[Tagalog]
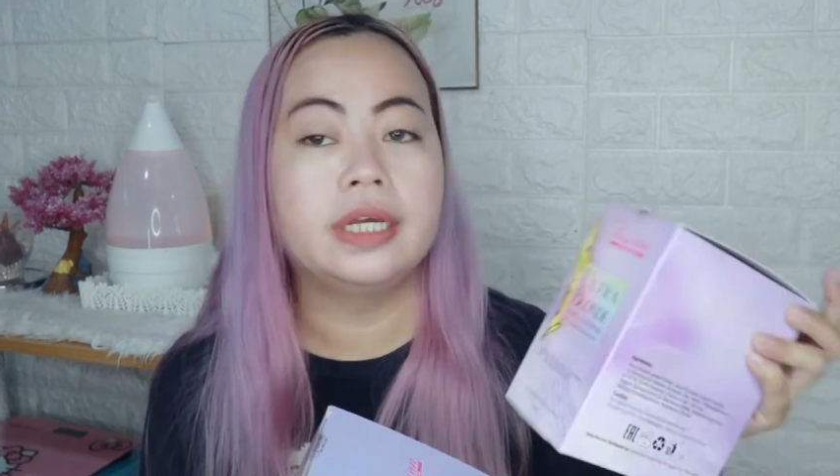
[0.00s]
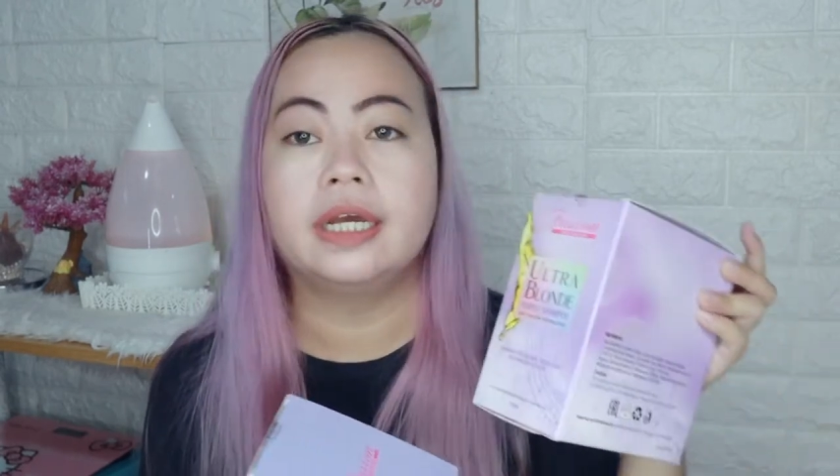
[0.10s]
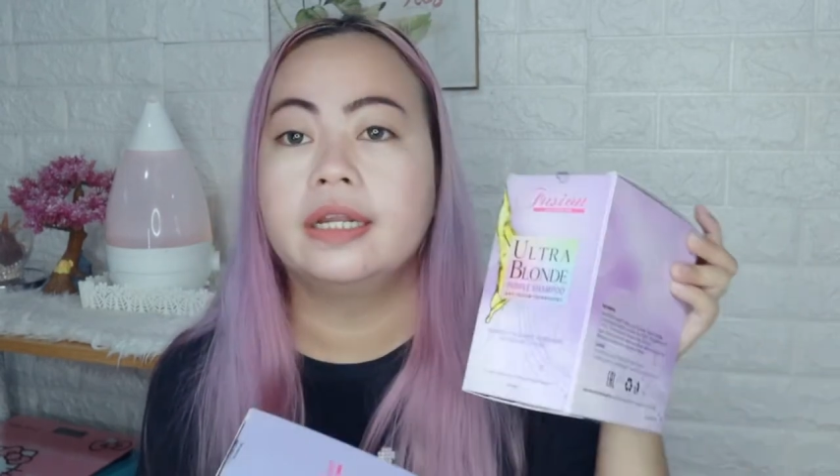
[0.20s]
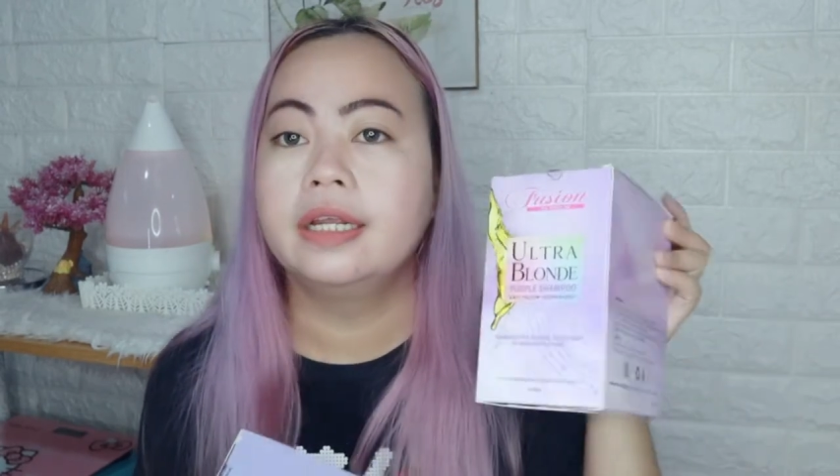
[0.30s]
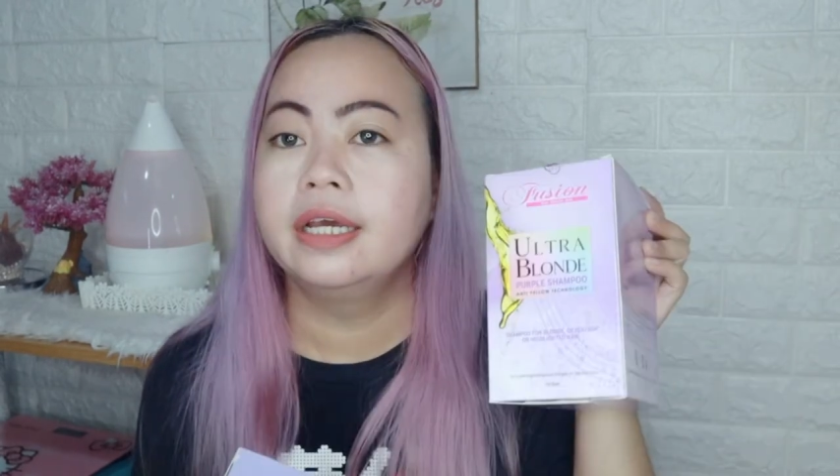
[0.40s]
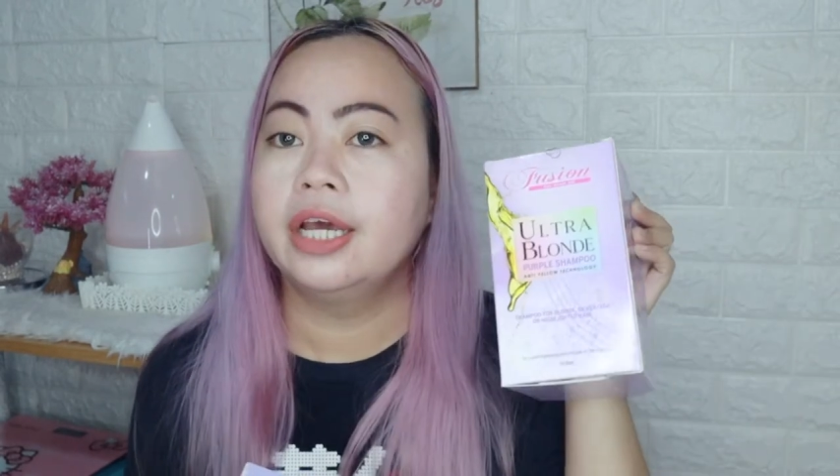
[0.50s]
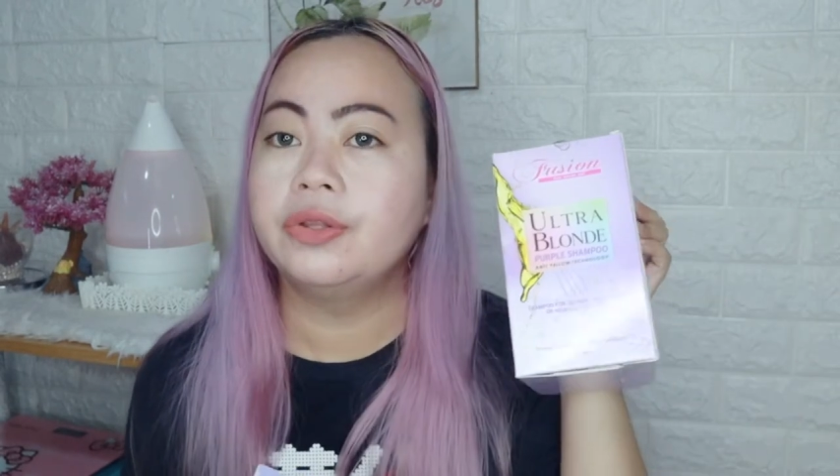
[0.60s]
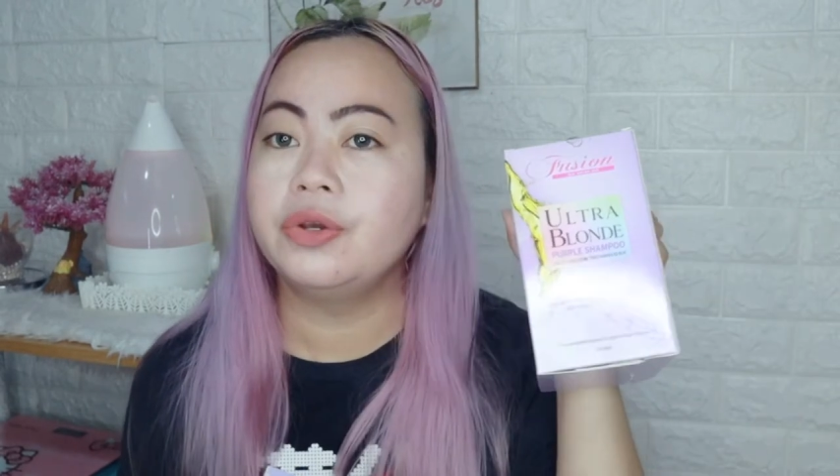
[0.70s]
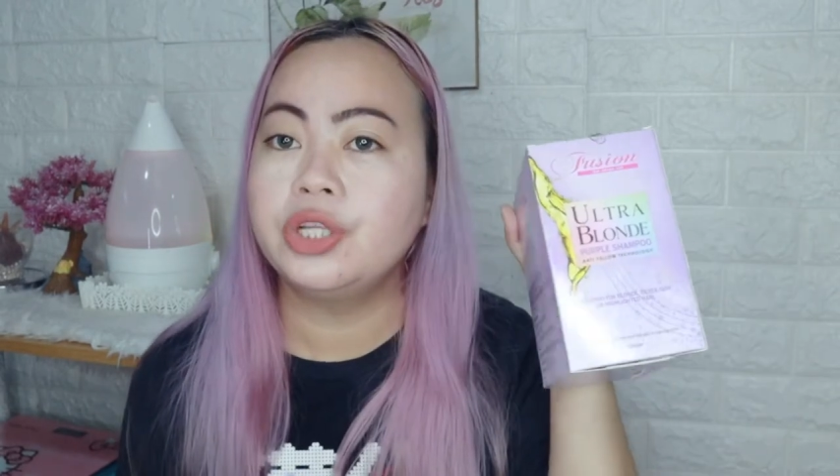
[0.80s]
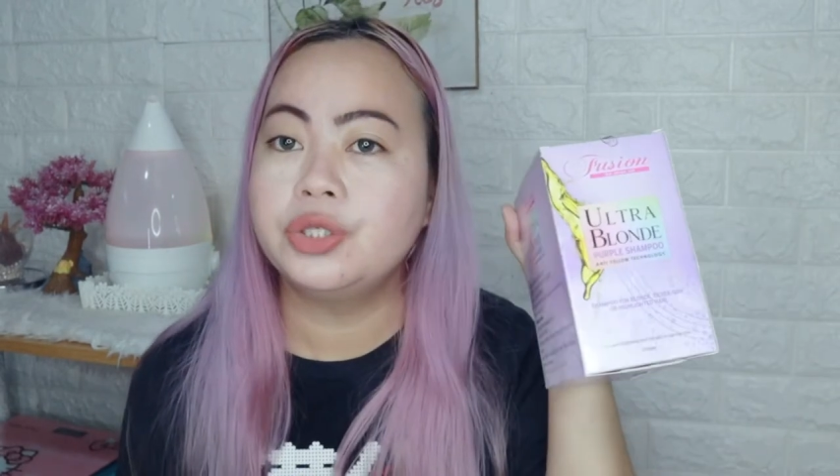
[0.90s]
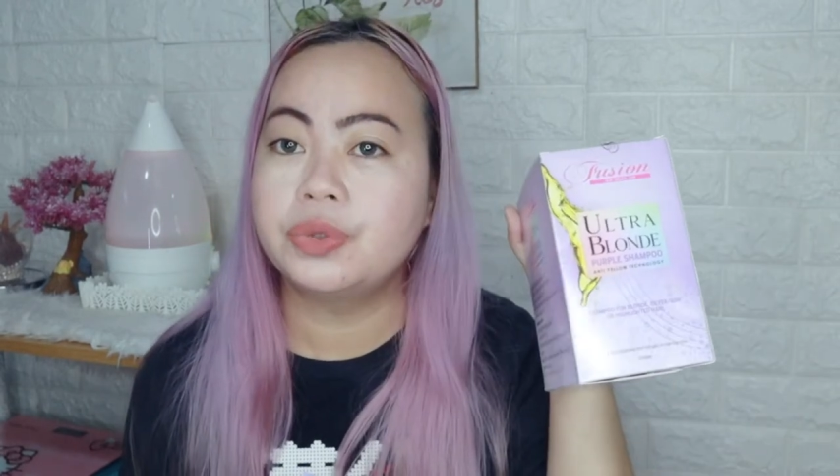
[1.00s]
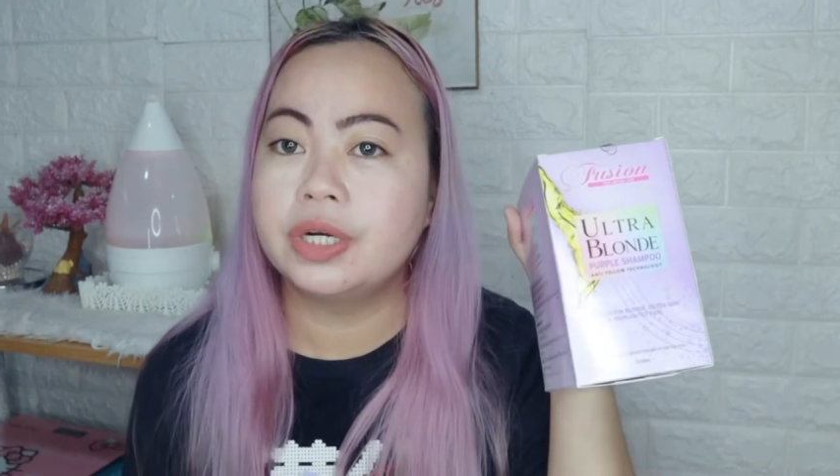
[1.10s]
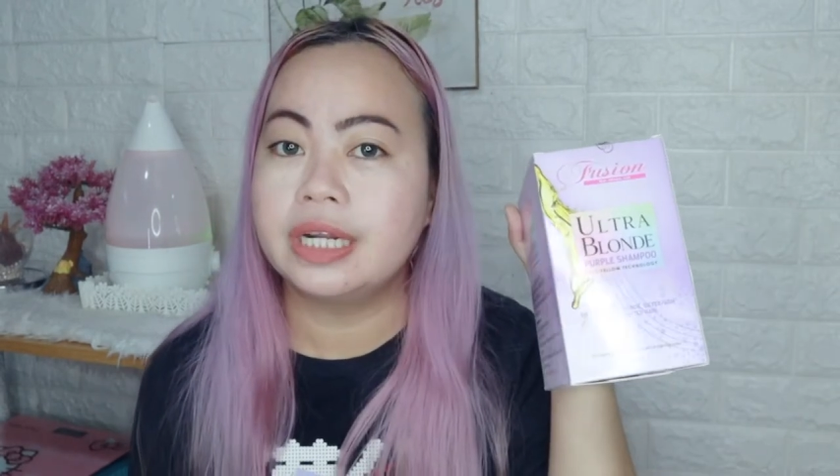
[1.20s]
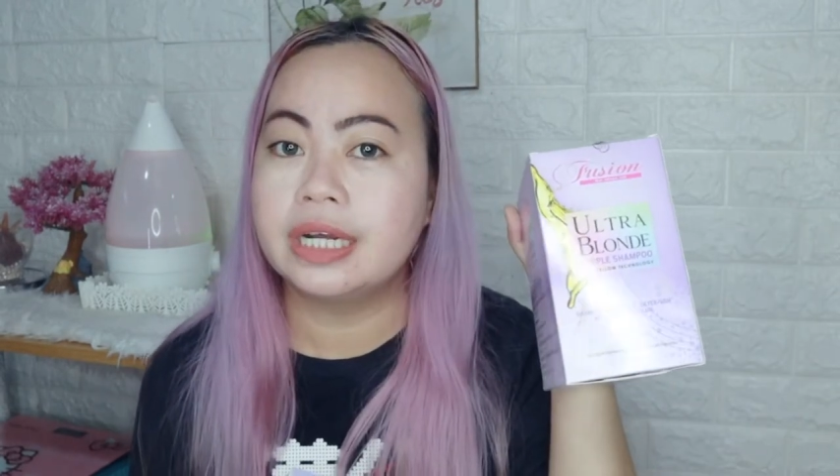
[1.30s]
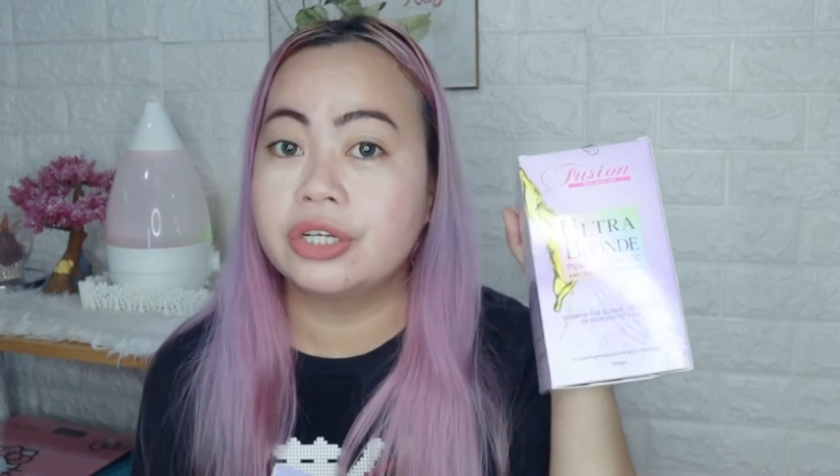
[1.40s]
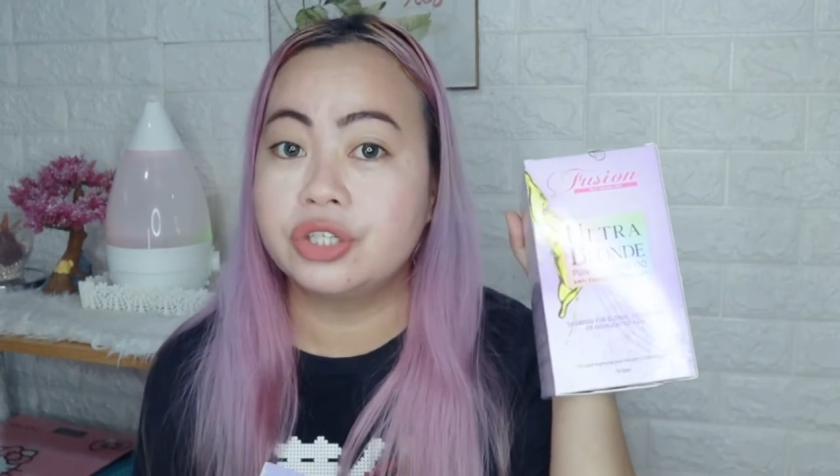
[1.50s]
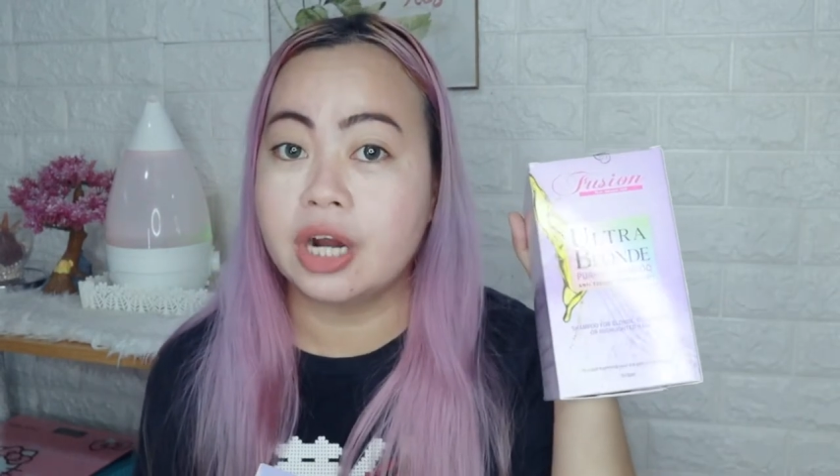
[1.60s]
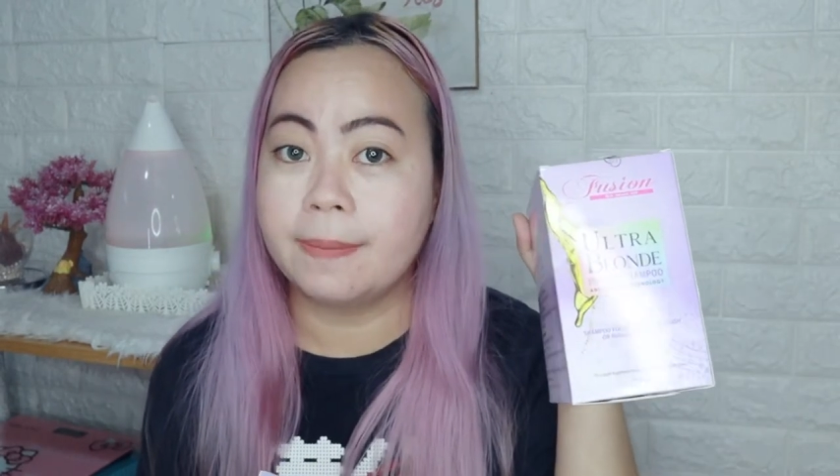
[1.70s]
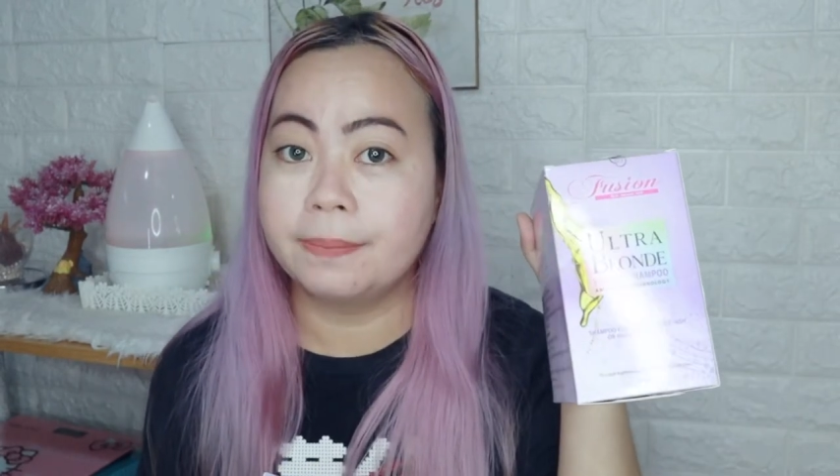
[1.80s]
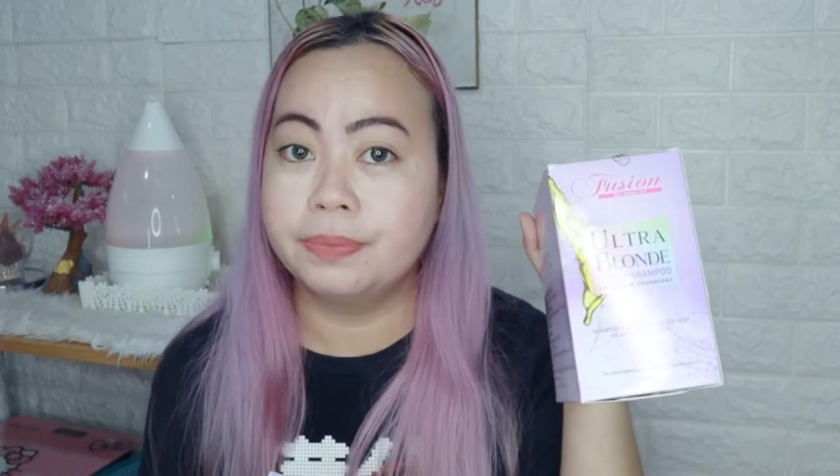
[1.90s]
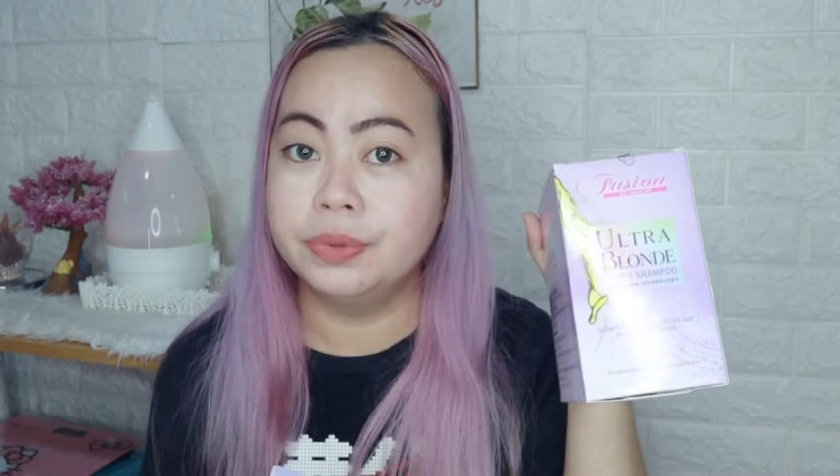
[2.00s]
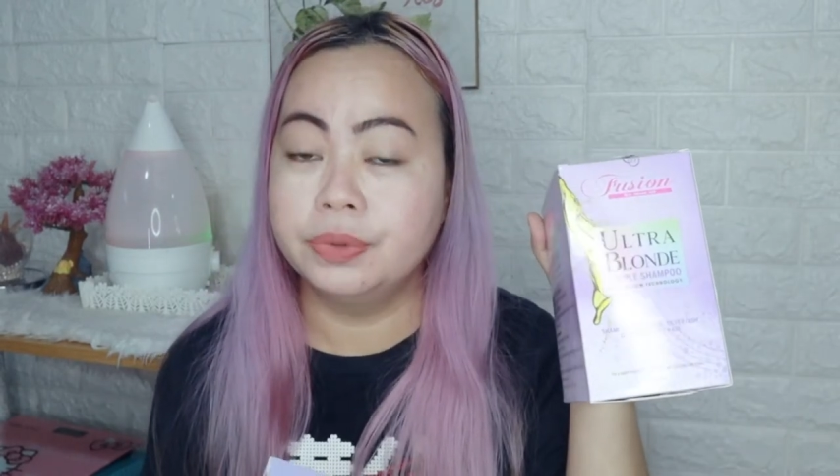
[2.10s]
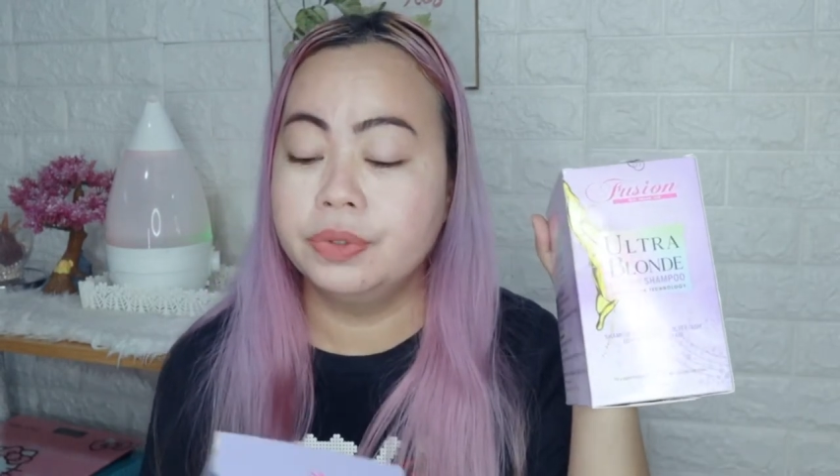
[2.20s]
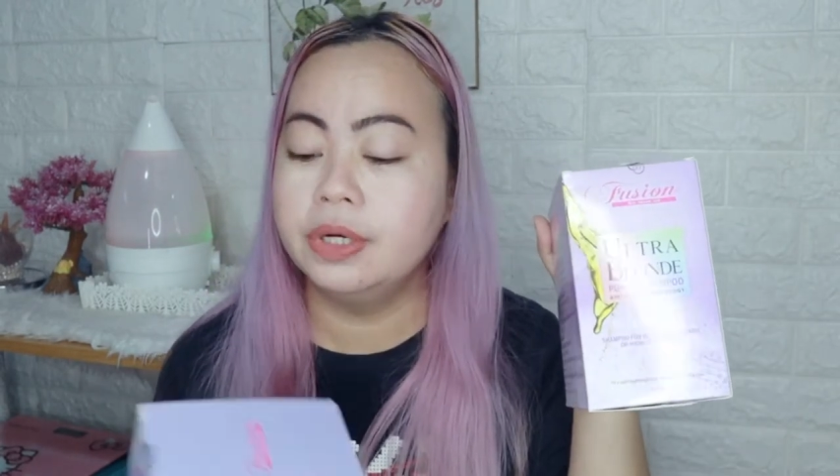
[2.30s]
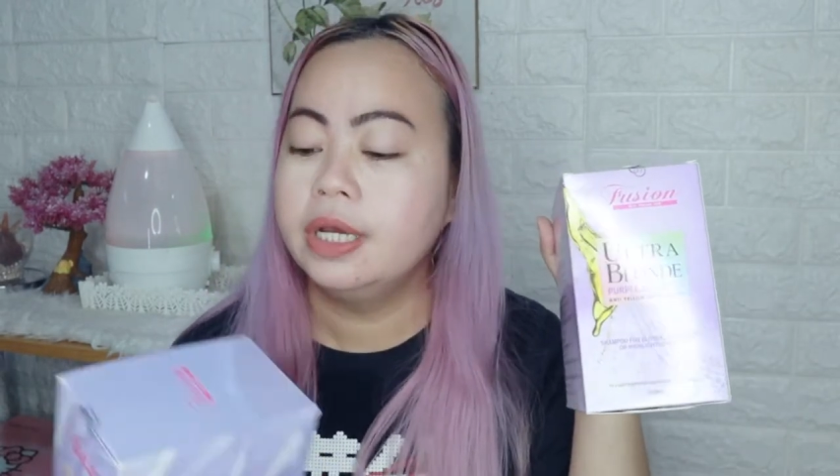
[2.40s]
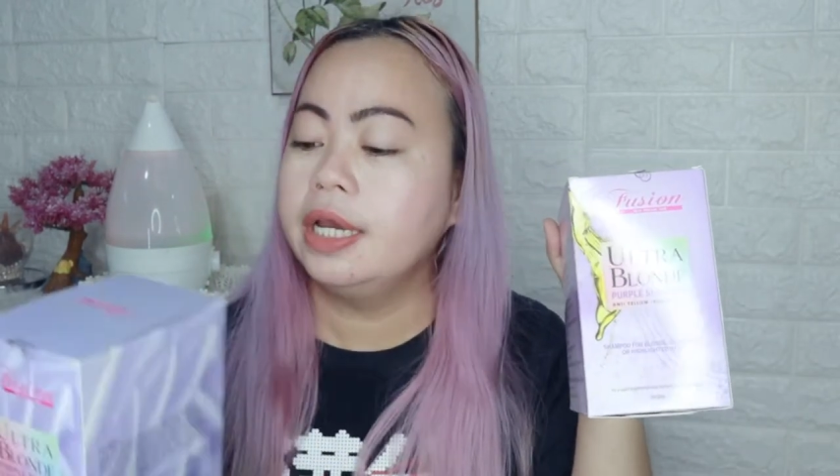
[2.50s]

Yan. Ito yung itsura ng shampoo.